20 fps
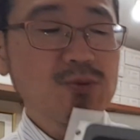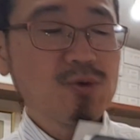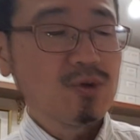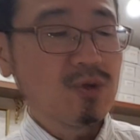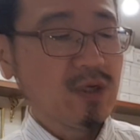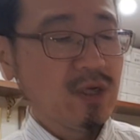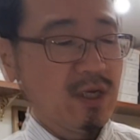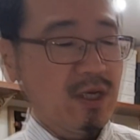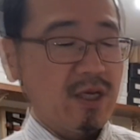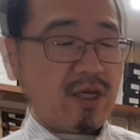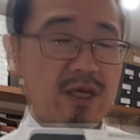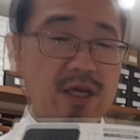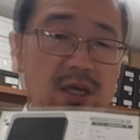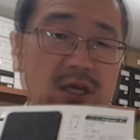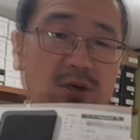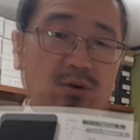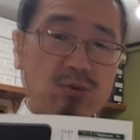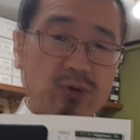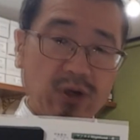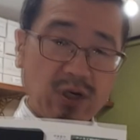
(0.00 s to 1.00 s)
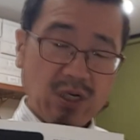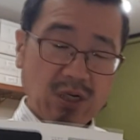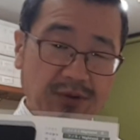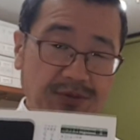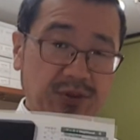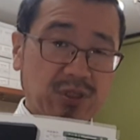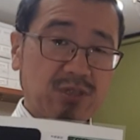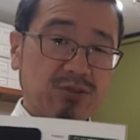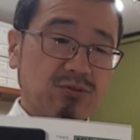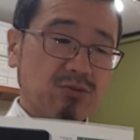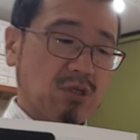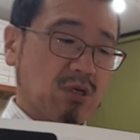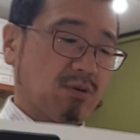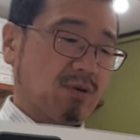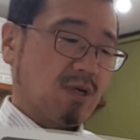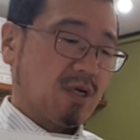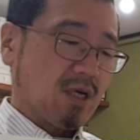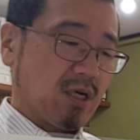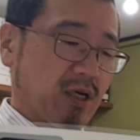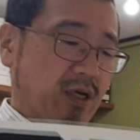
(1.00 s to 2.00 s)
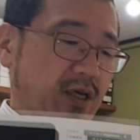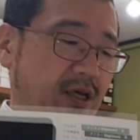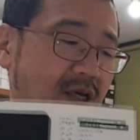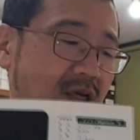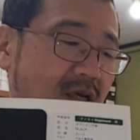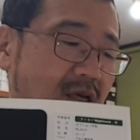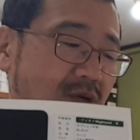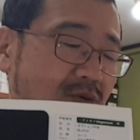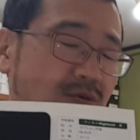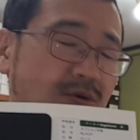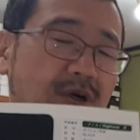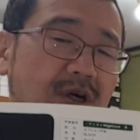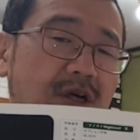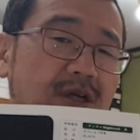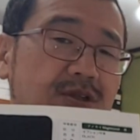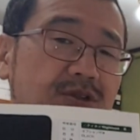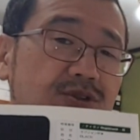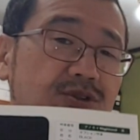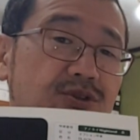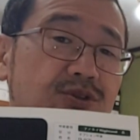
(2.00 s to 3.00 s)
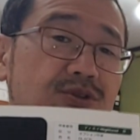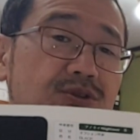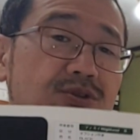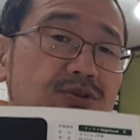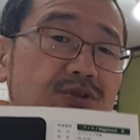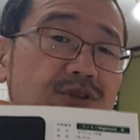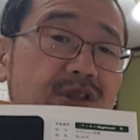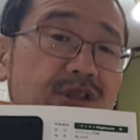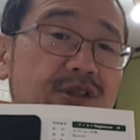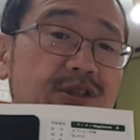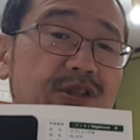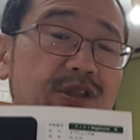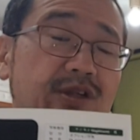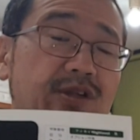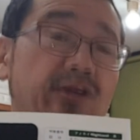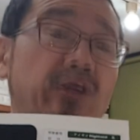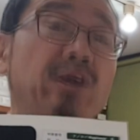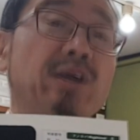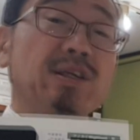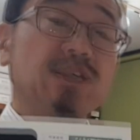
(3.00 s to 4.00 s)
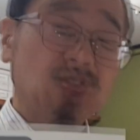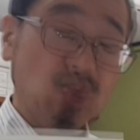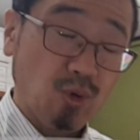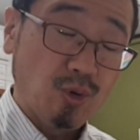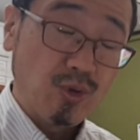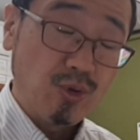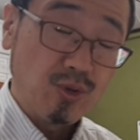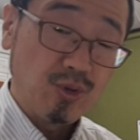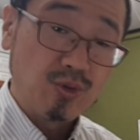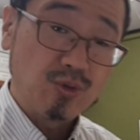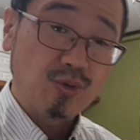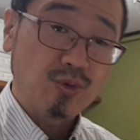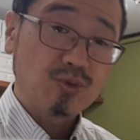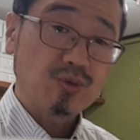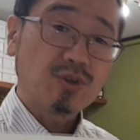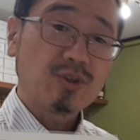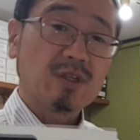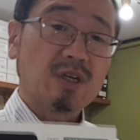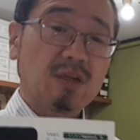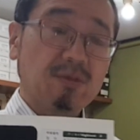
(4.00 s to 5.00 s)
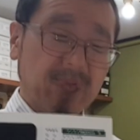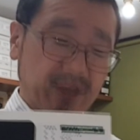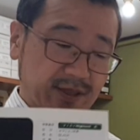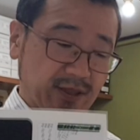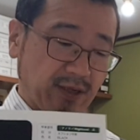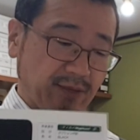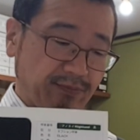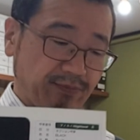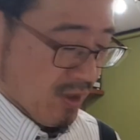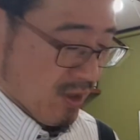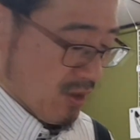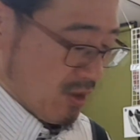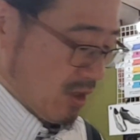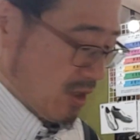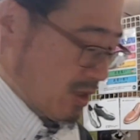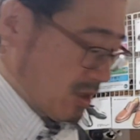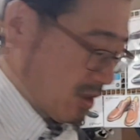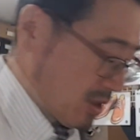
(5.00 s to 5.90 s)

も、えー、これら2つの革が、えー、今回受注一時停止ということになりましたで